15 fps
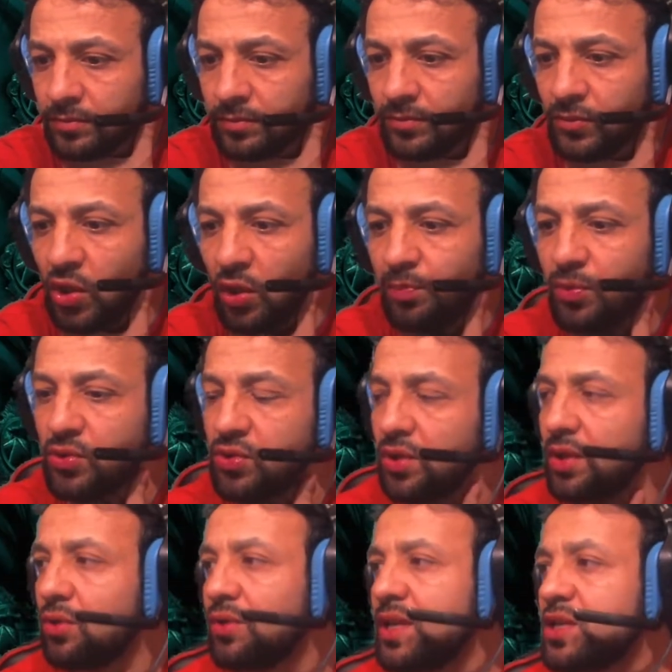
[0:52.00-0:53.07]
Donc pour ceux qui
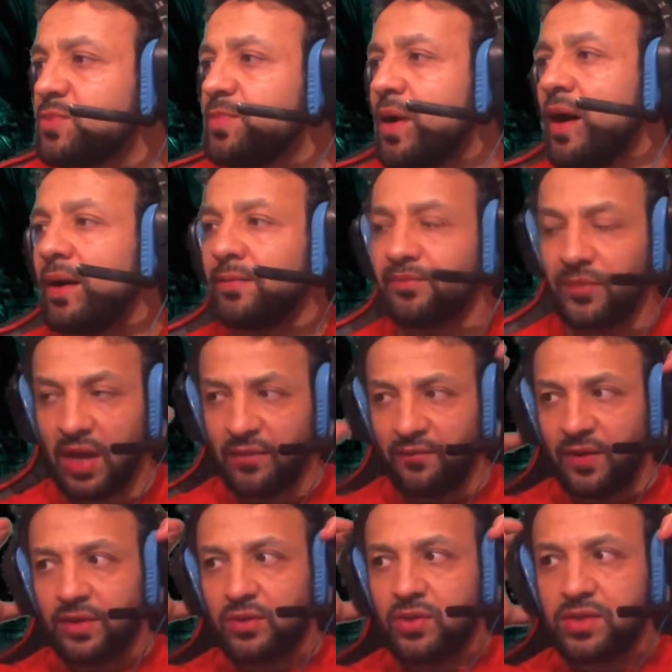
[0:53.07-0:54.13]
connaissent pas, en
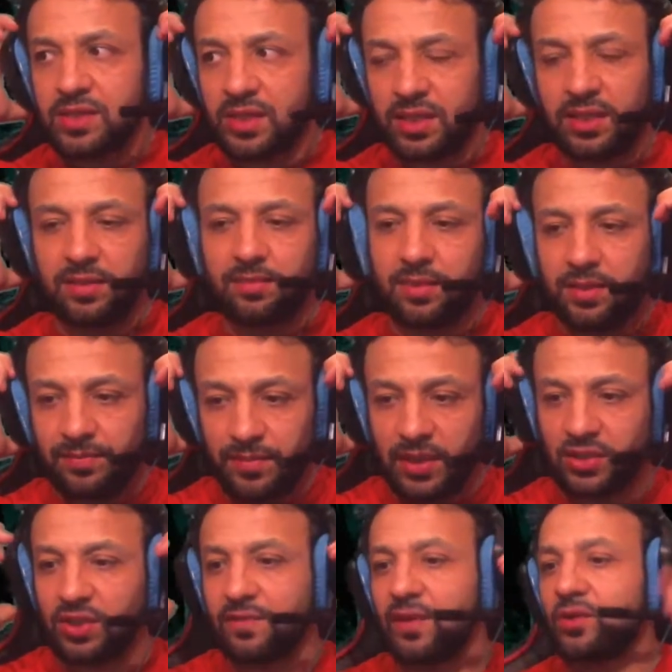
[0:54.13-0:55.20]
fin de stream, à
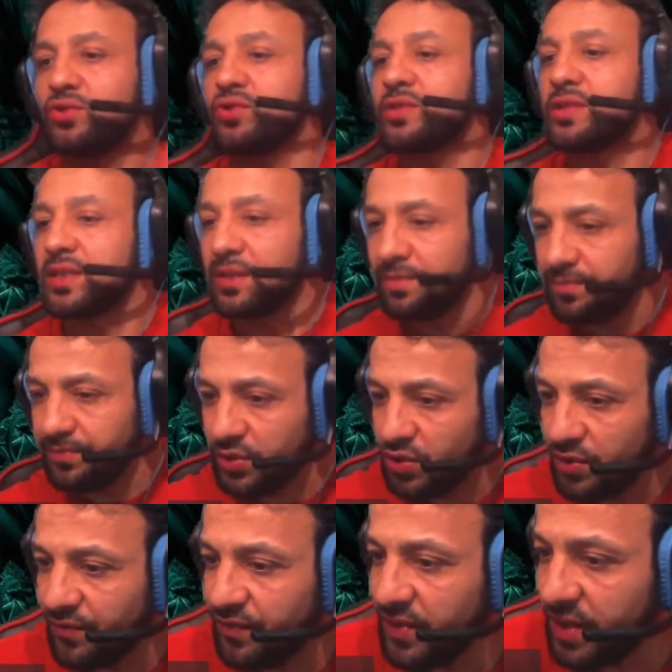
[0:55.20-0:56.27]
chaque fois que je stream,
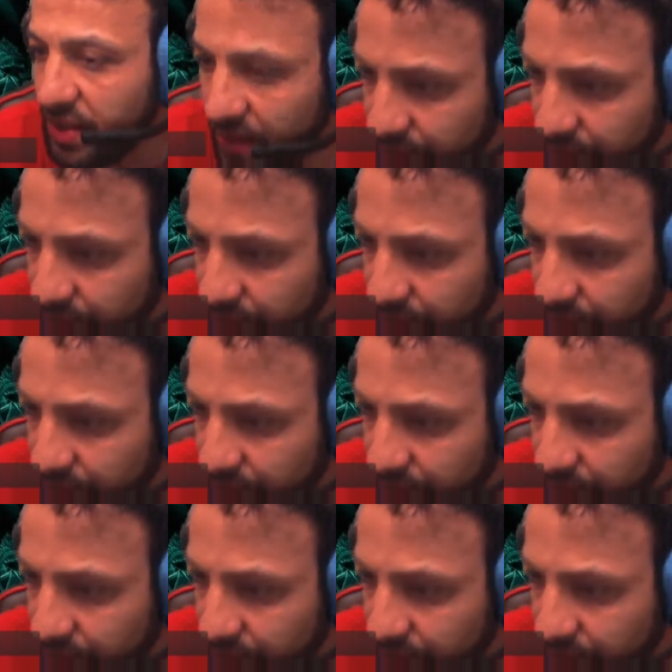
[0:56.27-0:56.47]
je finis.